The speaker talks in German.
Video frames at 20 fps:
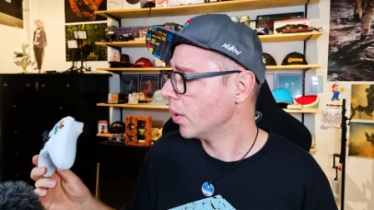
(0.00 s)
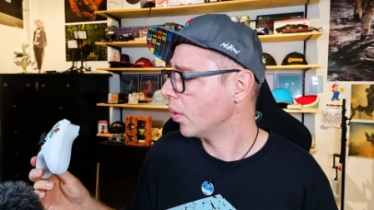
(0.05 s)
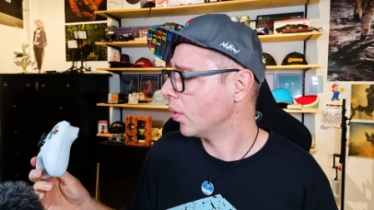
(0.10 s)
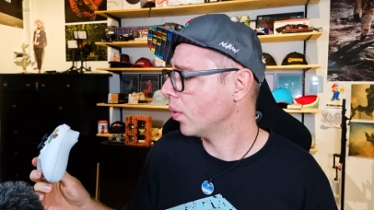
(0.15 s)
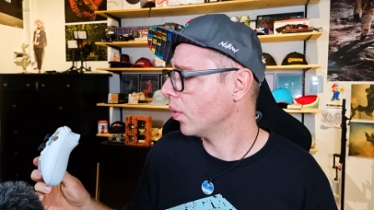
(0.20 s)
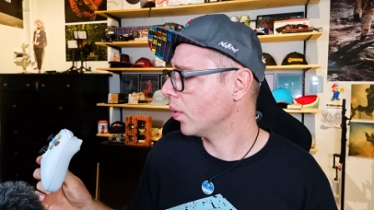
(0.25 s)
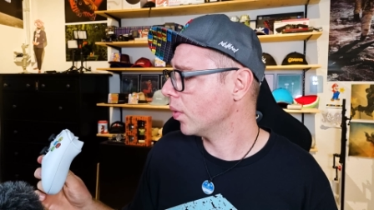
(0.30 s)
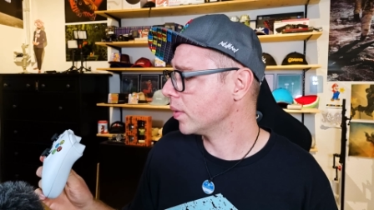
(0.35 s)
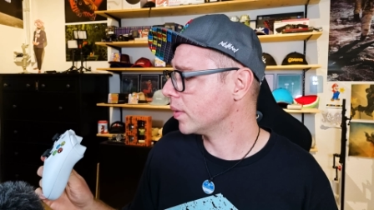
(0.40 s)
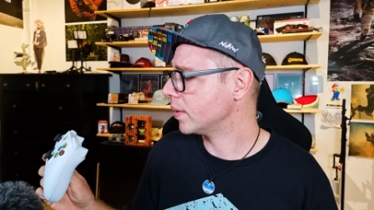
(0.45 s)

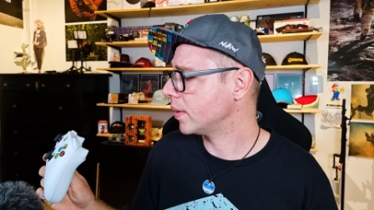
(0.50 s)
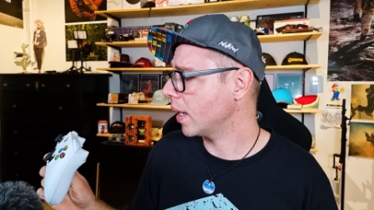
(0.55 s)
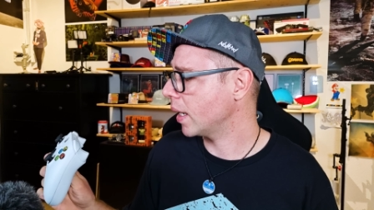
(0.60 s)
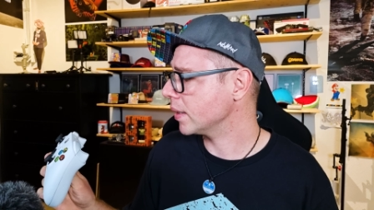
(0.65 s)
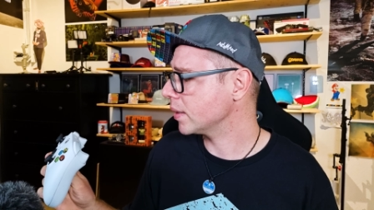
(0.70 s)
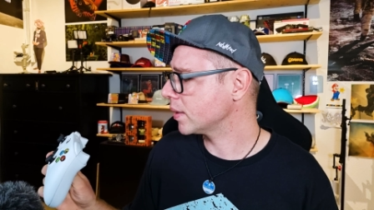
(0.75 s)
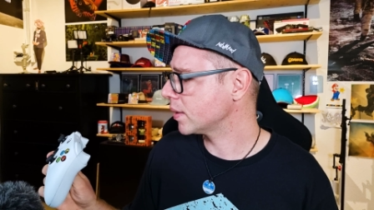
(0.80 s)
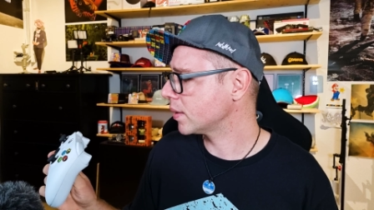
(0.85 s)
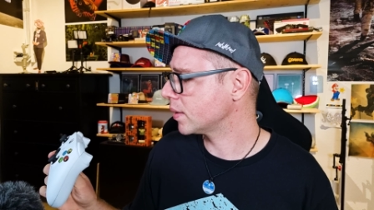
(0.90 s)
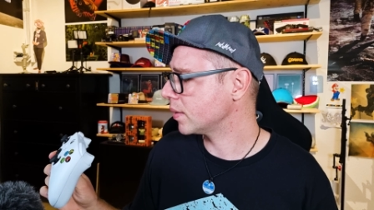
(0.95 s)
Und
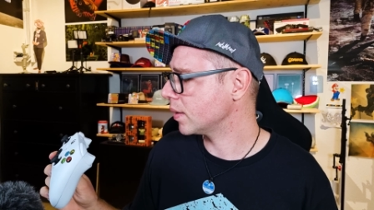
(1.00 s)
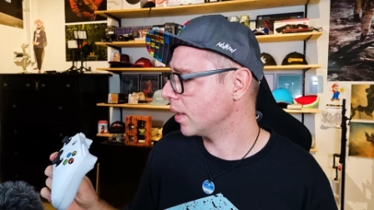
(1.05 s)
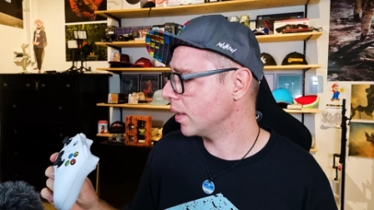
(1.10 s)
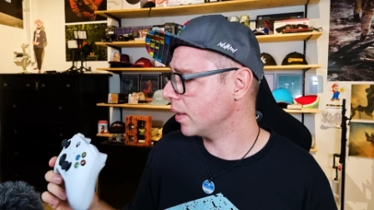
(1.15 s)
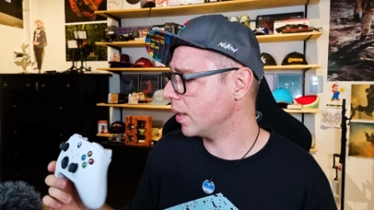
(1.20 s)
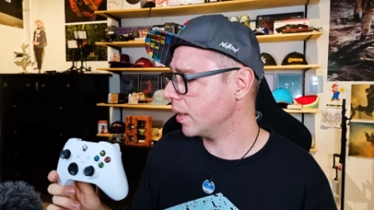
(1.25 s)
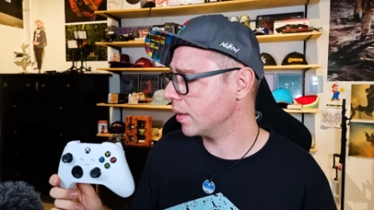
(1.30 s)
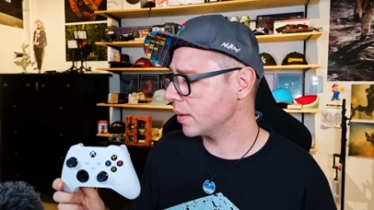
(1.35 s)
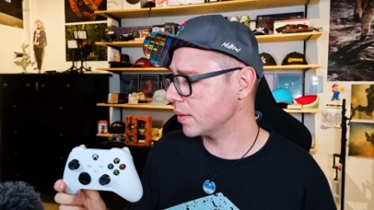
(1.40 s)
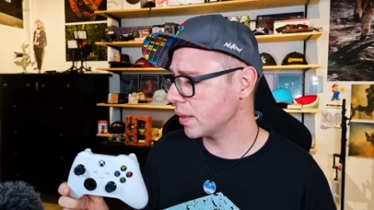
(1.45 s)
das,
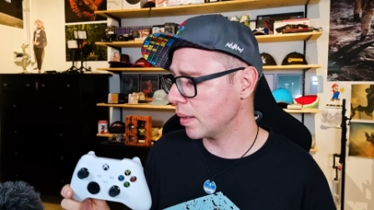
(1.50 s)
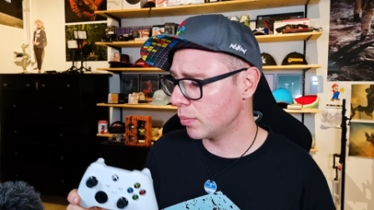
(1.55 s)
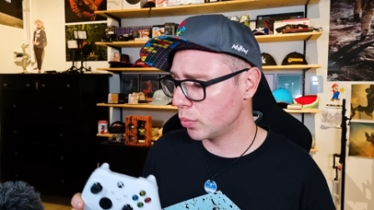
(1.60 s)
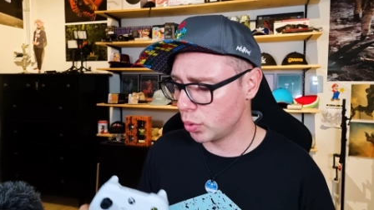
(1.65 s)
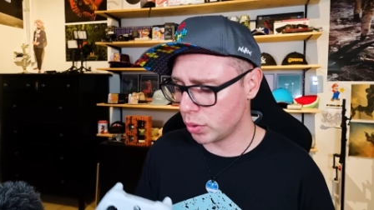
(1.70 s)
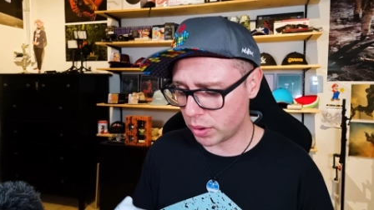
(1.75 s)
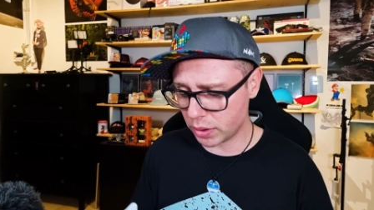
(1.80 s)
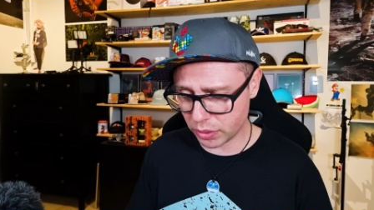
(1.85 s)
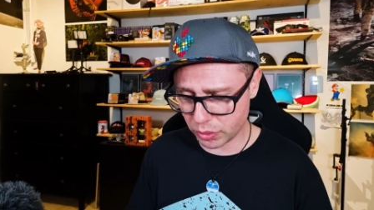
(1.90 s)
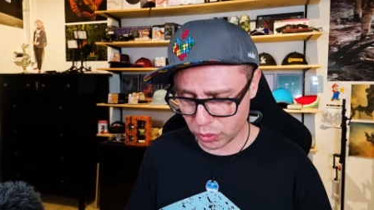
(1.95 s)
äh, das
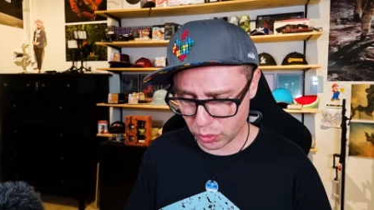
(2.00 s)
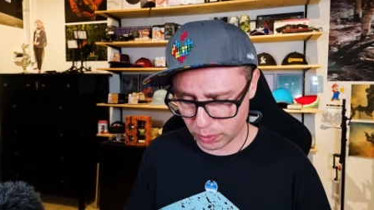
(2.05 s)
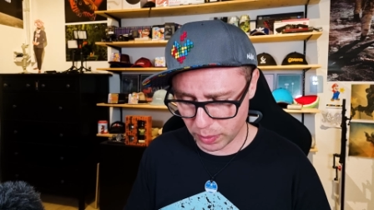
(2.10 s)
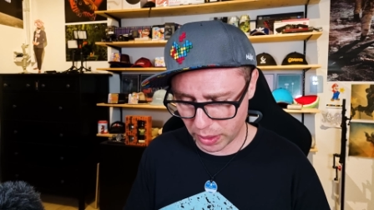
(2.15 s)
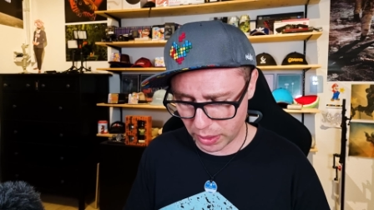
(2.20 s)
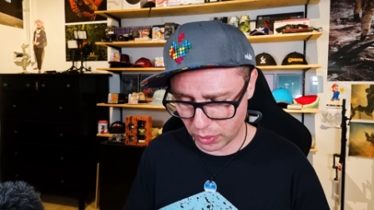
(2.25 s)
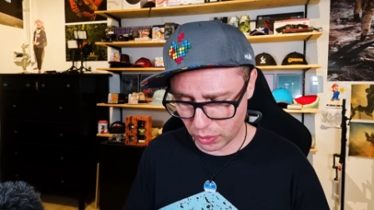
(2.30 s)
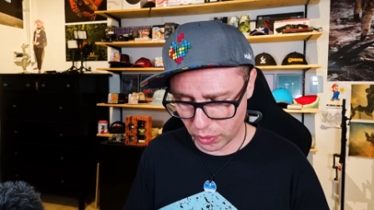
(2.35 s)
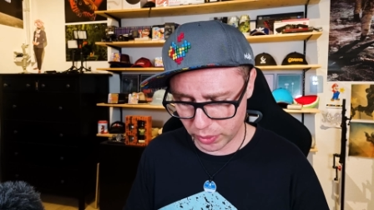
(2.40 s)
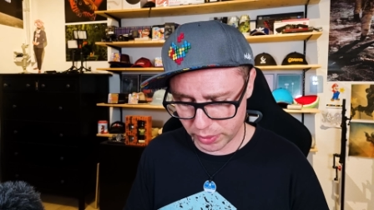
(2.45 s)
ermutigt nun
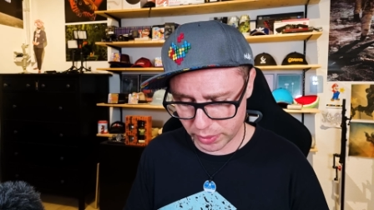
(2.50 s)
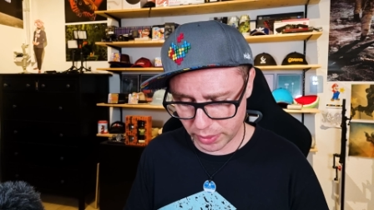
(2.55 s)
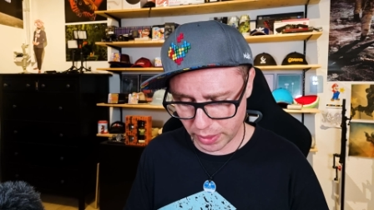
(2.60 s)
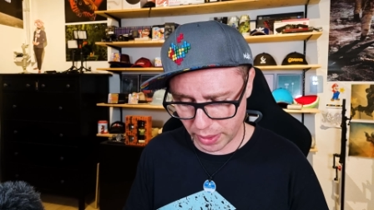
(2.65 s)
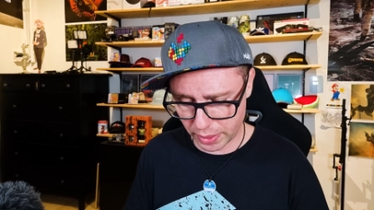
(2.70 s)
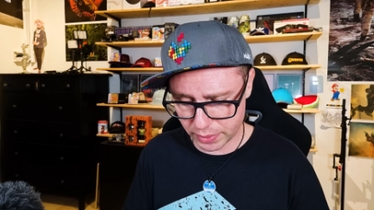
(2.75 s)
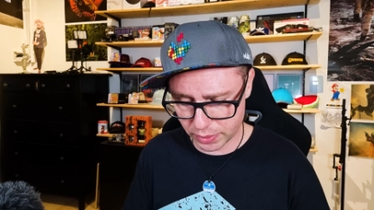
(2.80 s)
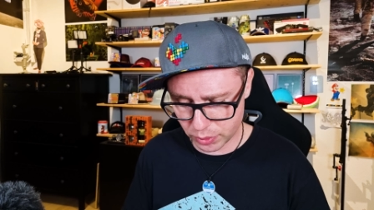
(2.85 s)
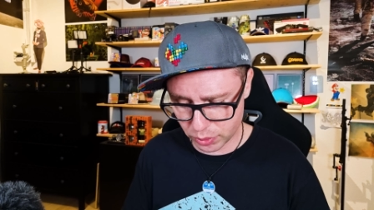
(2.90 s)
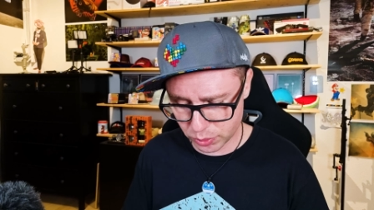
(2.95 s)
mal Leute
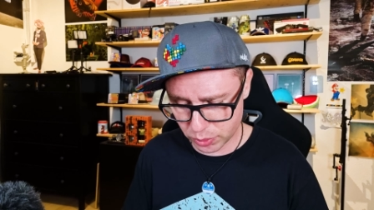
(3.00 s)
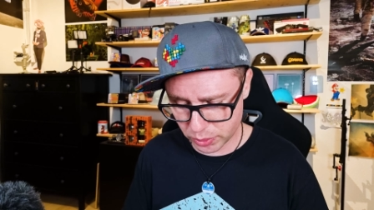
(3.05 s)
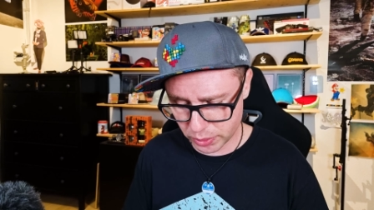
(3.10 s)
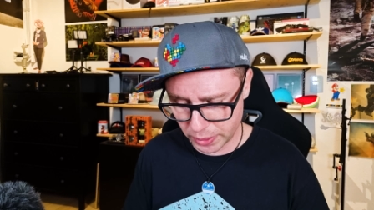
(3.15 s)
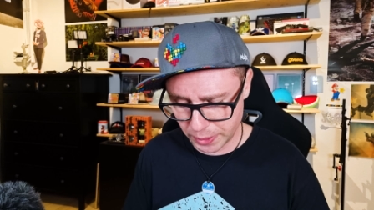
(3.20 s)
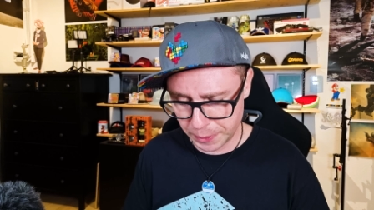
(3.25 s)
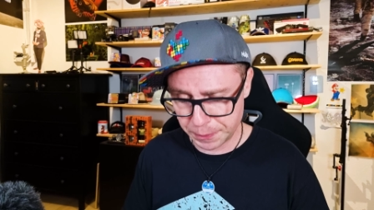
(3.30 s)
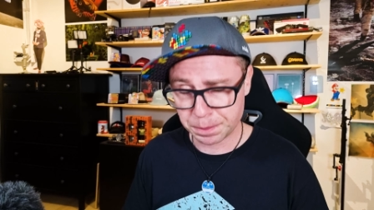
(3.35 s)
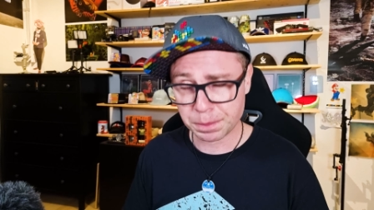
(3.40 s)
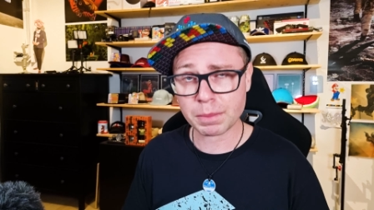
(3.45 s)
dazu,
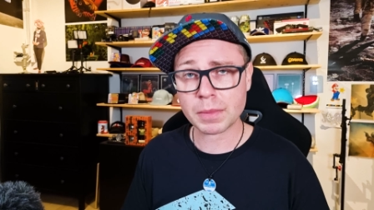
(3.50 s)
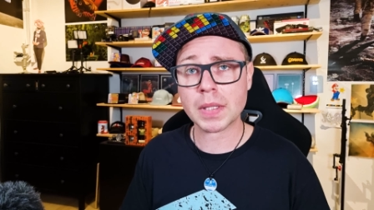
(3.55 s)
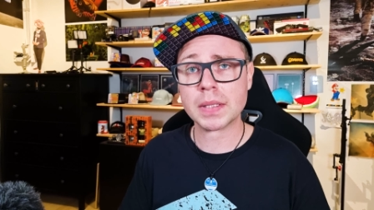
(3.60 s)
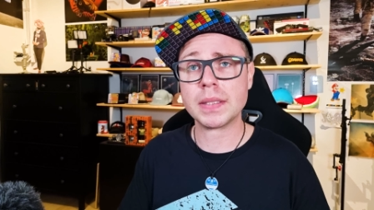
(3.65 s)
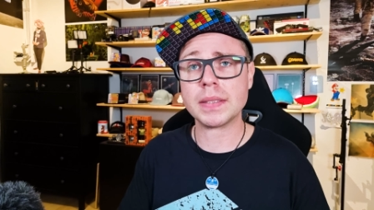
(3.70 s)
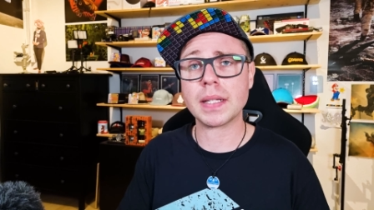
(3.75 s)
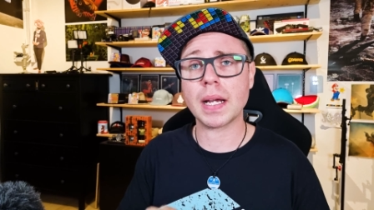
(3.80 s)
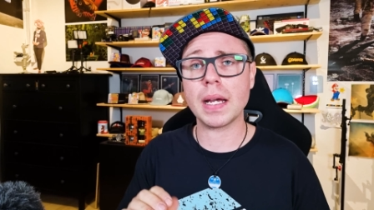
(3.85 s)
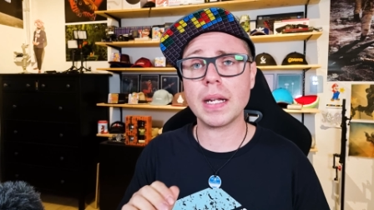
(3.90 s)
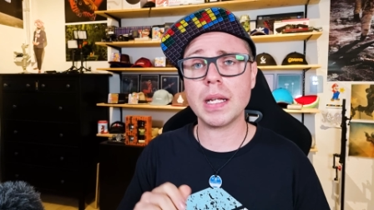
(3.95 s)

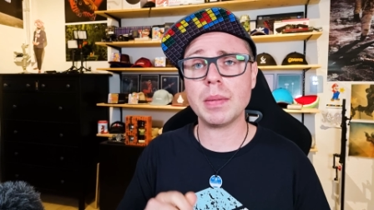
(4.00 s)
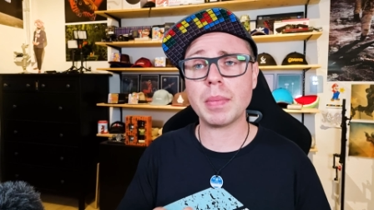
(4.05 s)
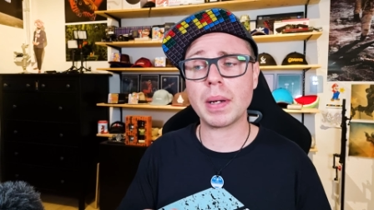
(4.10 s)
die Teile